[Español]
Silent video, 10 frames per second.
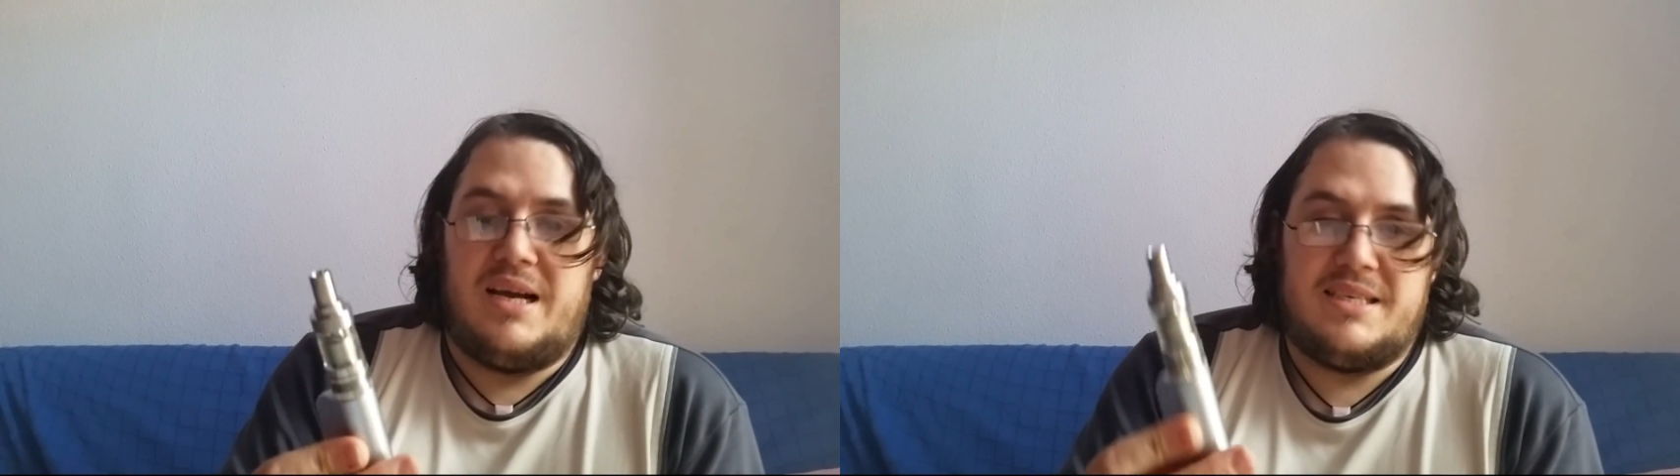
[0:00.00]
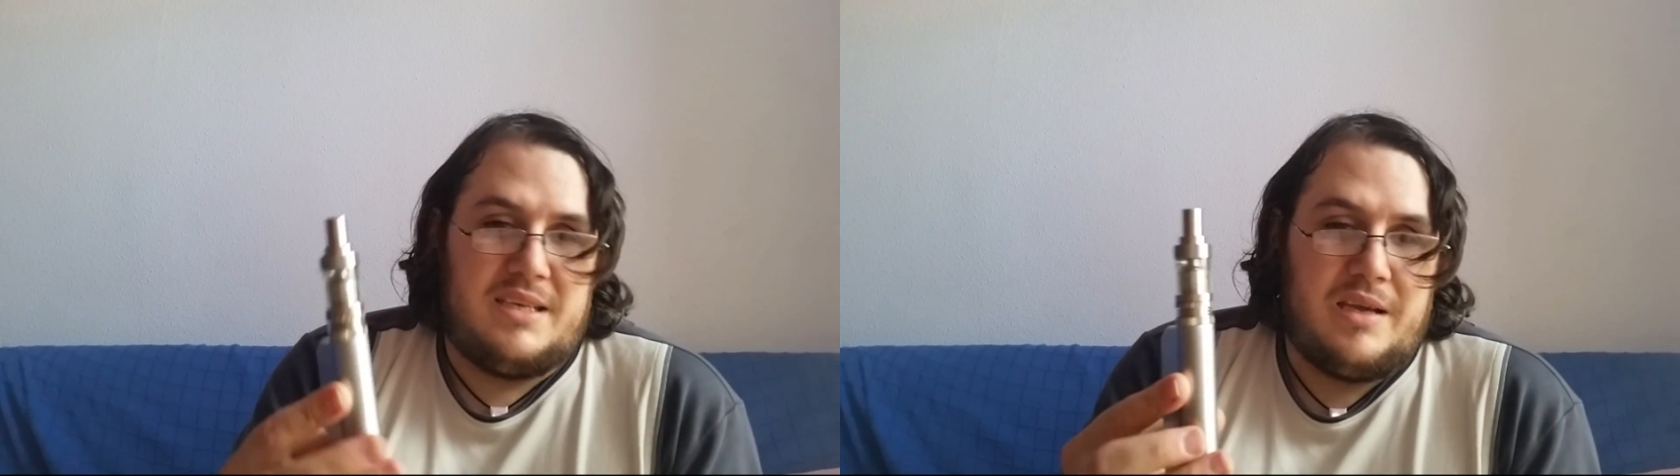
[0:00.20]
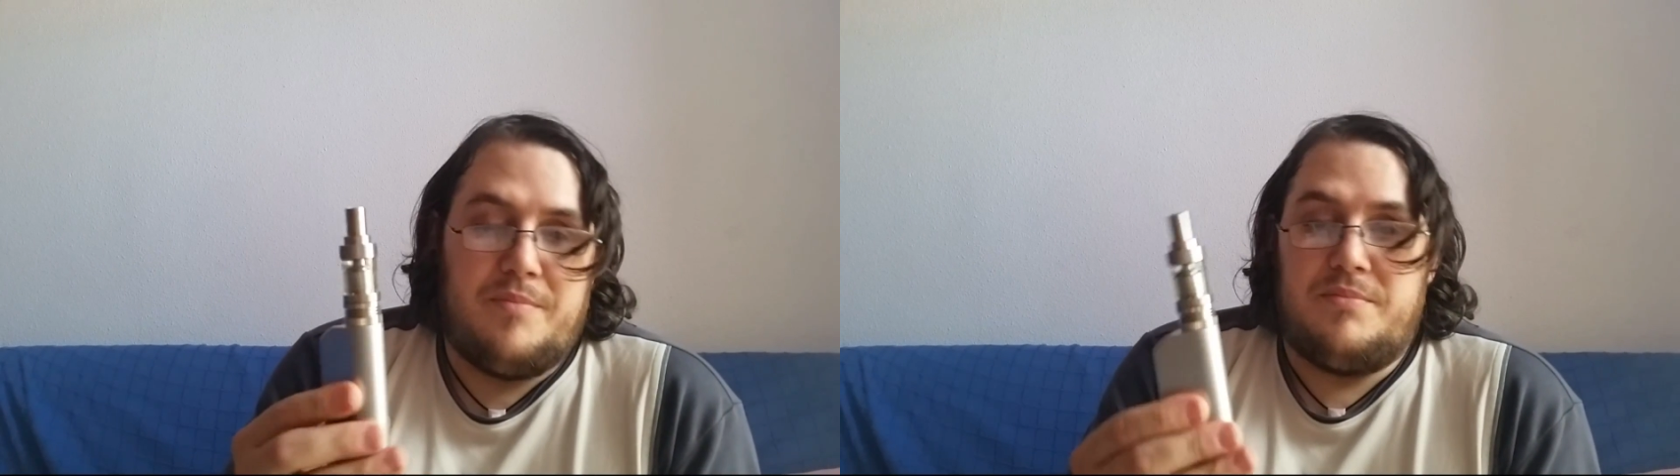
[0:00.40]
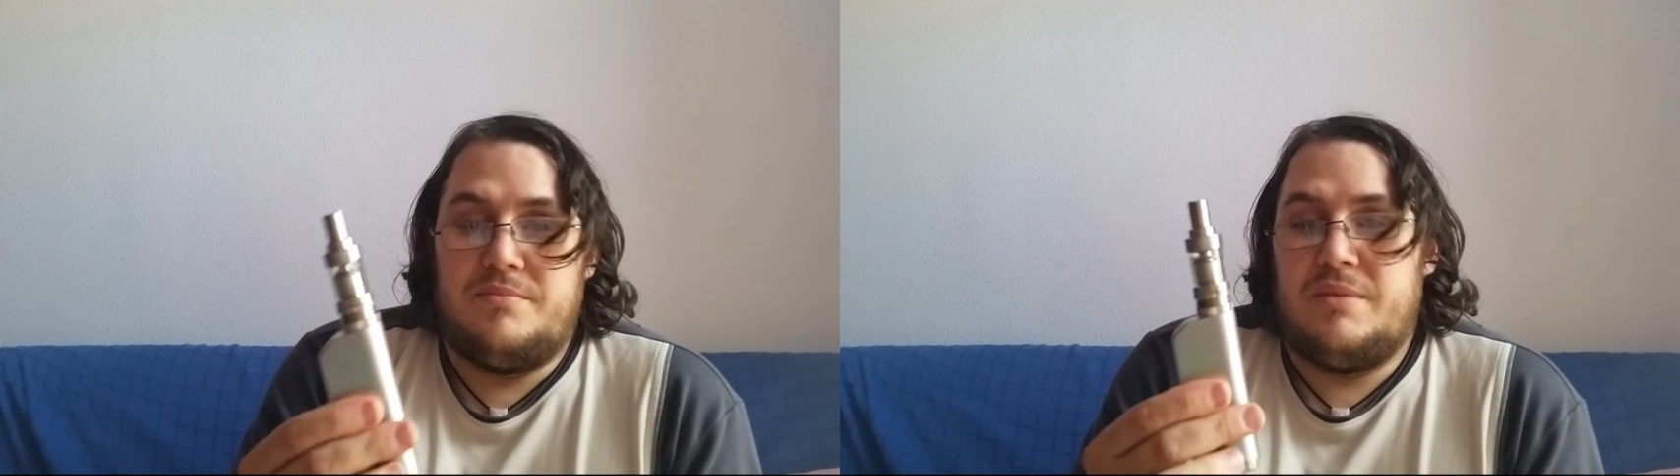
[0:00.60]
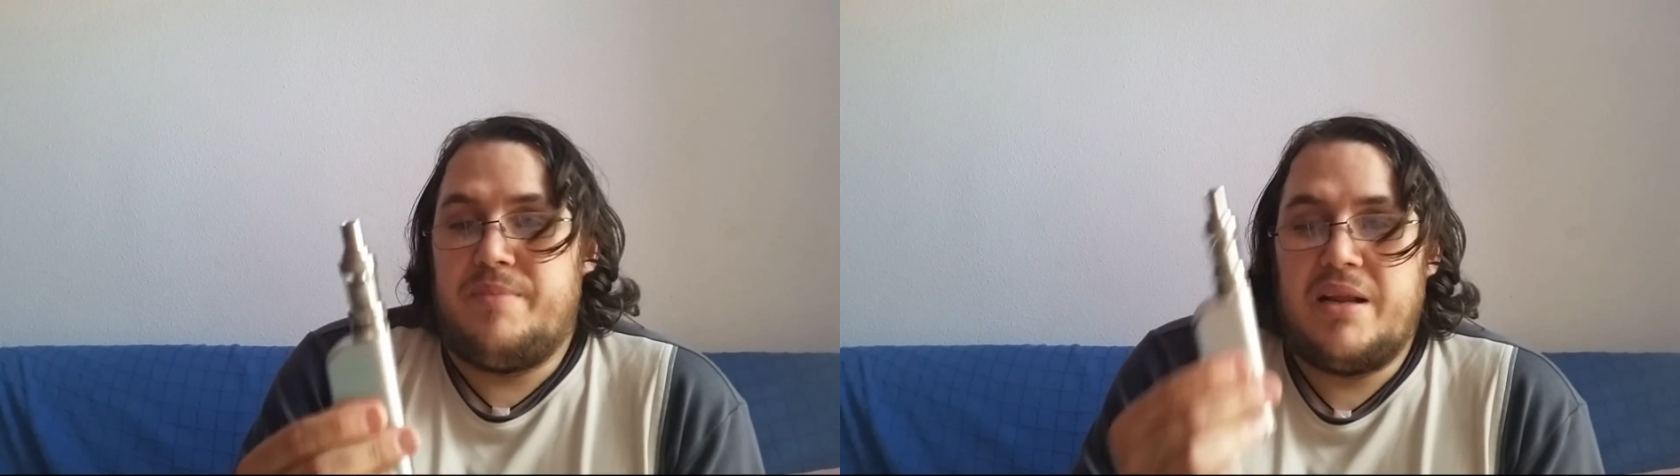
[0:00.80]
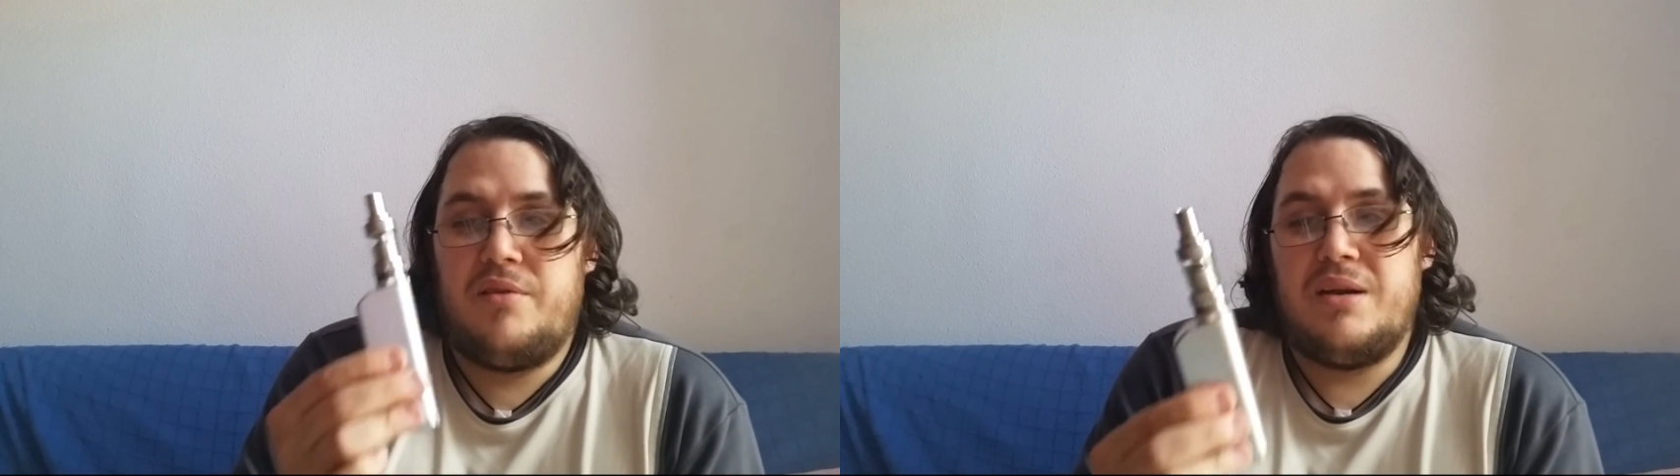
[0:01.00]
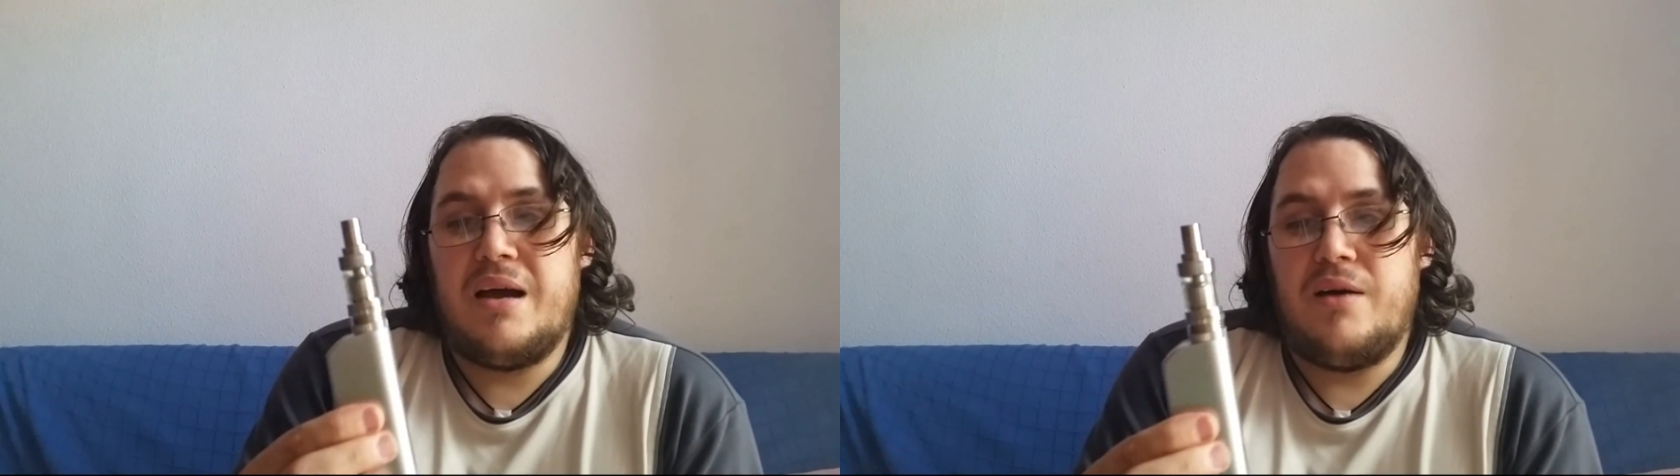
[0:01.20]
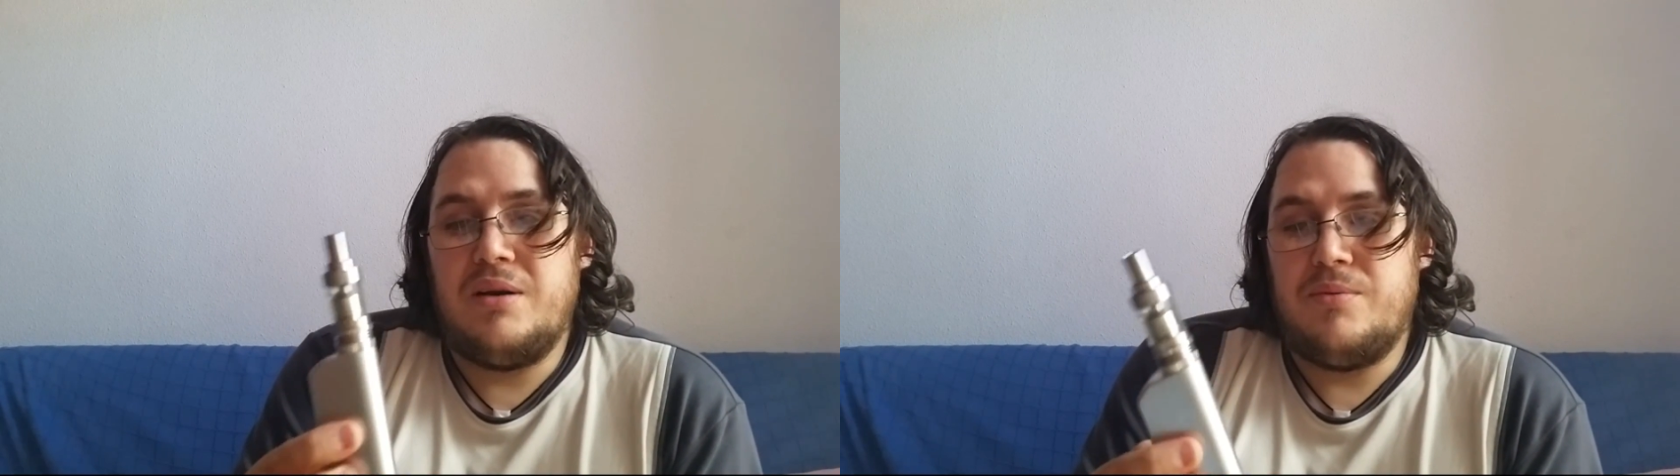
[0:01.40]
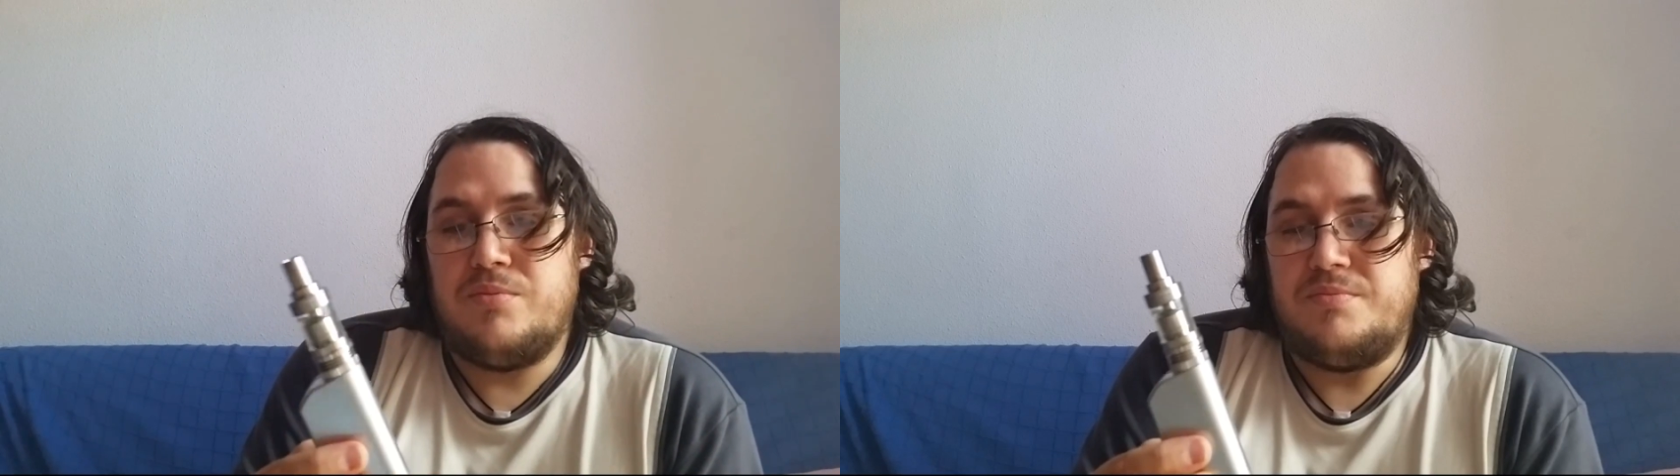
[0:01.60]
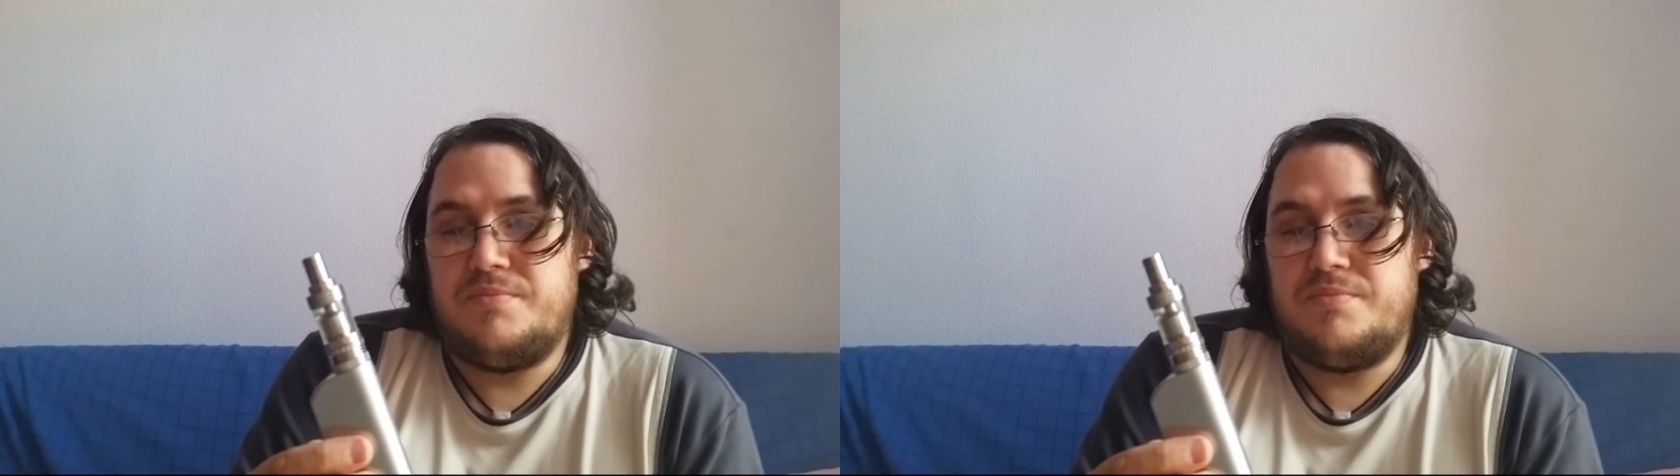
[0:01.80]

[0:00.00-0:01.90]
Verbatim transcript: Así que me parece una, una...